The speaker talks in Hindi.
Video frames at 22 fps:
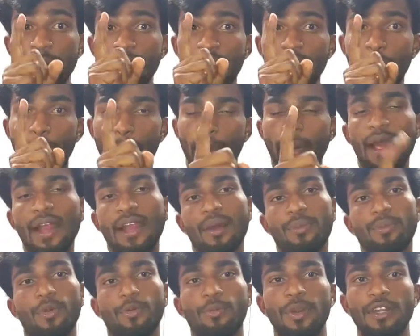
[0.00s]
ये मेरा
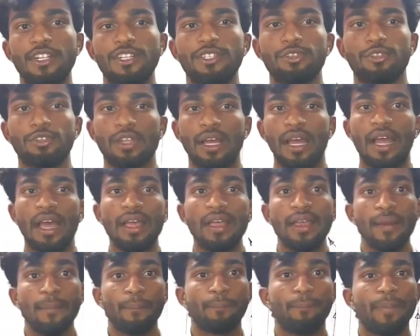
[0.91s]
पहला प्रॉपर्टीज होता
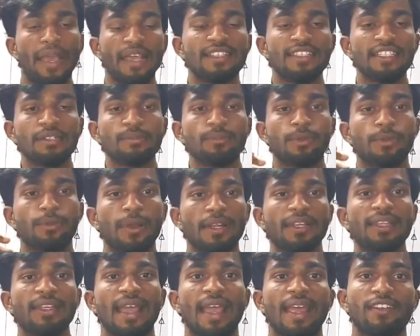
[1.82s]
है बेसिक
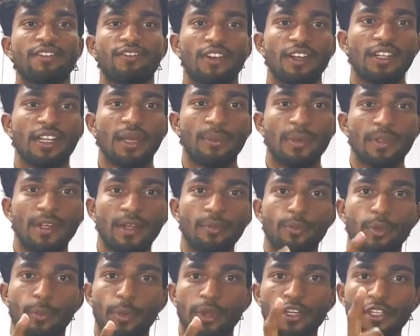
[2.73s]
प्रॉपर्टी एंड फंडामेंटल
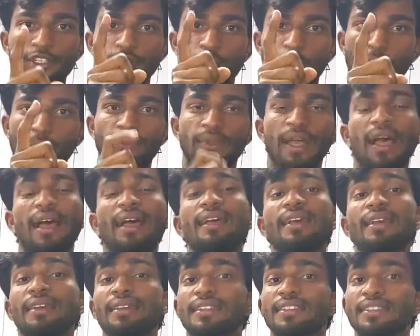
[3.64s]
प्रॉपर्टीज ऑफ द
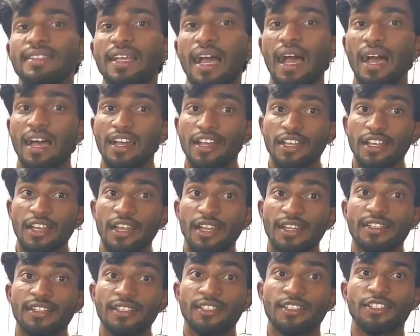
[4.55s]
इसका
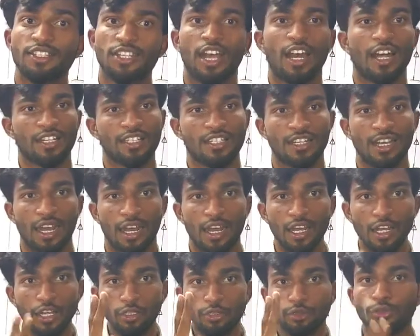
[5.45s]
इलेक्ट्रिक चार्ज
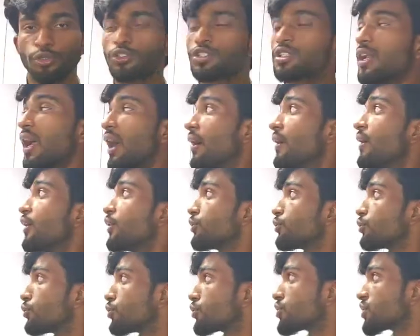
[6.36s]
का दूसरा
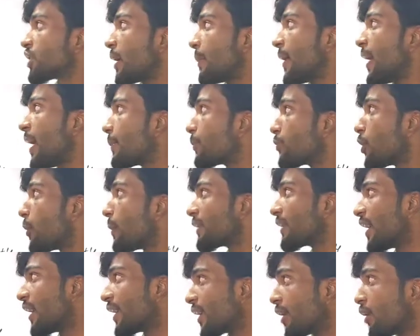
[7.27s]
दूसरा मैं आपको
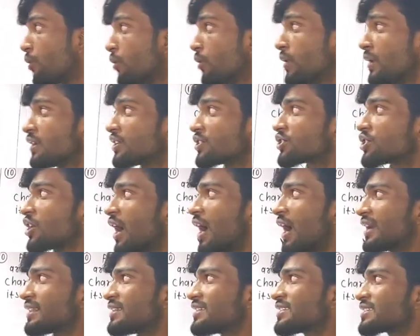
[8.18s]
बता रहा हूं
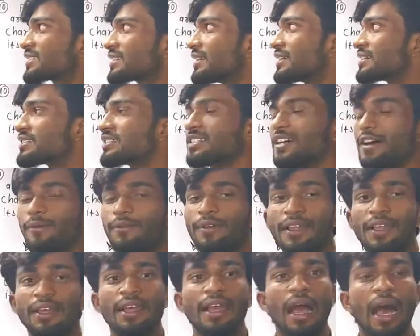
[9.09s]
चार्ज इज
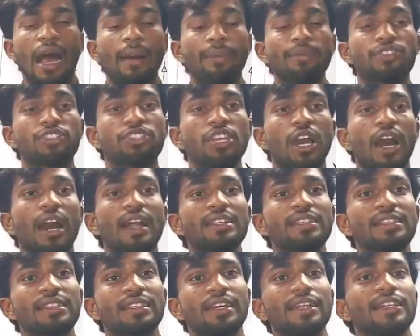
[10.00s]
कंजर्व्ड अब
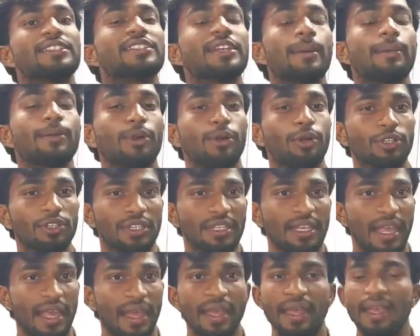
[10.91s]
चार्ज कंजर्व्ड
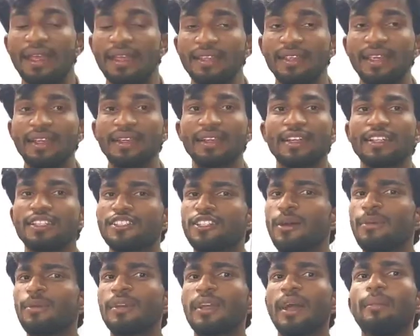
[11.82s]
होती है ये
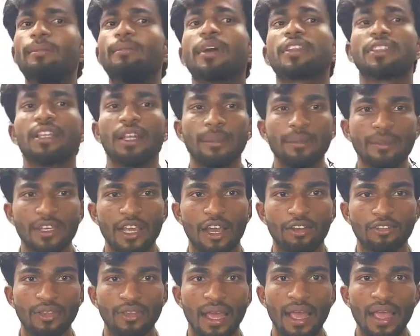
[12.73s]
कंजर्व्ड का मतलब
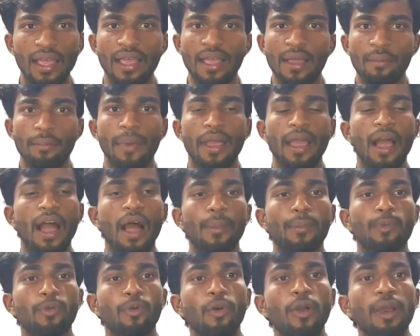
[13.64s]
क्या होता है मैं
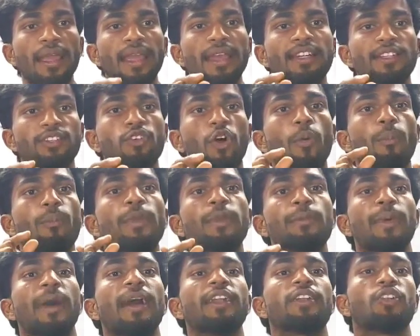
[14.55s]
आपको एक
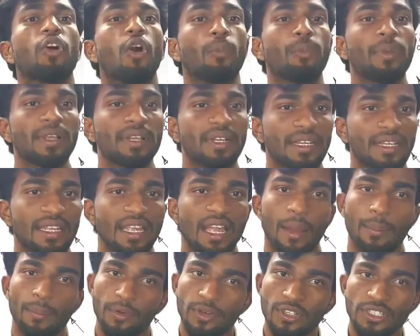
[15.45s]
टॉपिक बाय टॉपिक
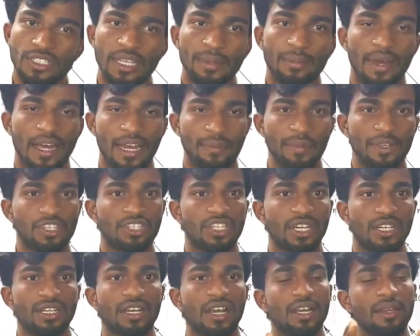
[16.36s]
करके आपको इसके बारे में
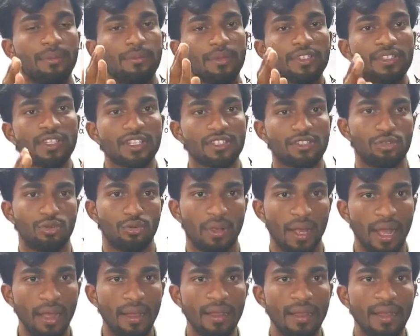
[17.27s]
जानकारी विशेष
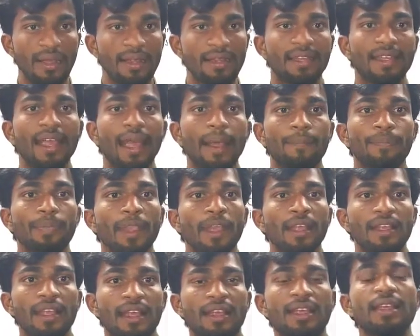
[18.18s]
दूंगा ठीक है
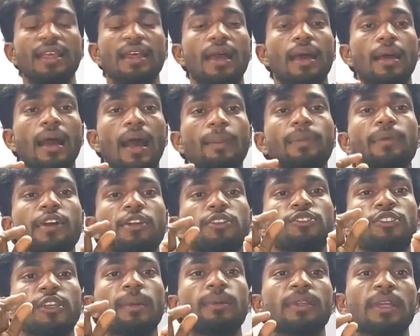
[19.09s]
देखिए अब
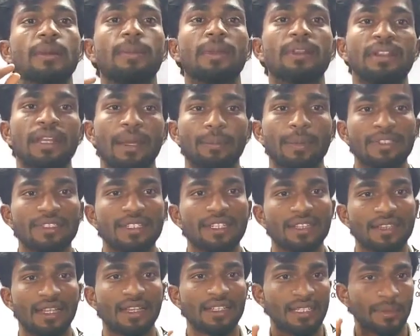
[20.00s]
कंजर्व के मतलब बस
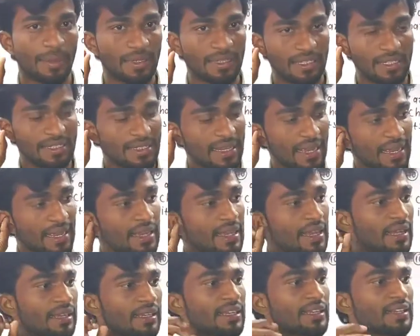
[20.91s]
इतना समझ लीजिए
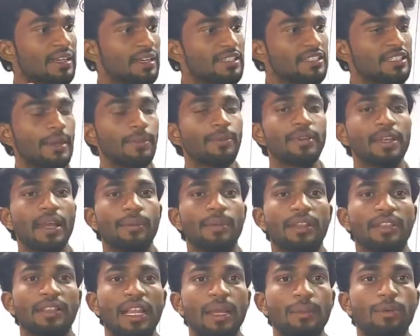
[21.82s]
कि कंजर्व का
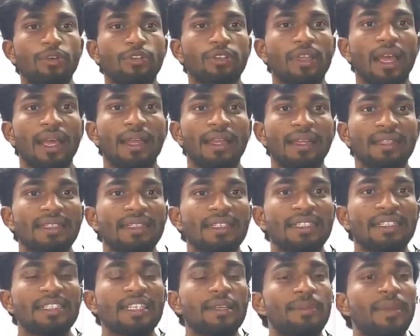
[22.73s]
मतलब होता है ना कि
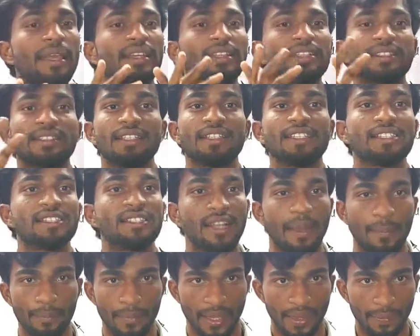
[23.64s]
किसी भी एक
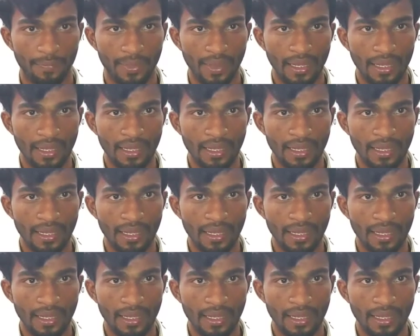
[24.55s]
सिस्टम में